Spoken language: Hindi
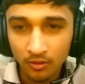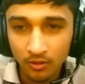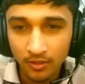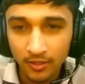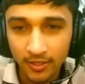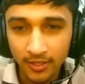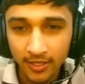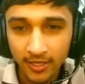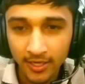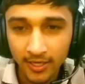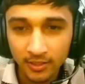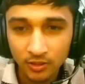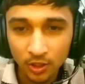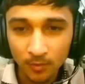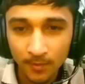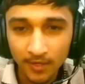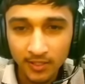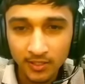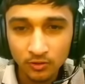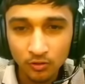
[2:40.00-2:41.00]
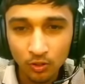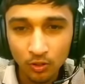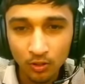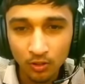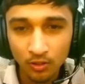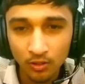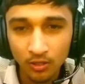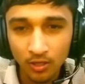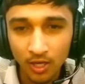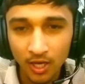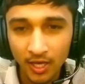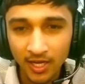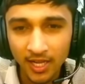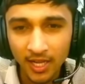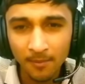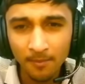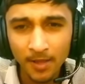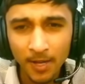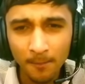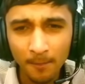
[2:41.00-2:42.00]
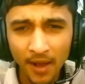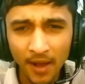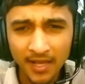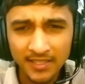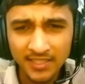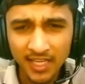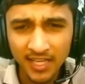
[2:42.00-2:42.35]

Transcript: एक हेडशॉट पड़ा इसको अरे मेरे पास आ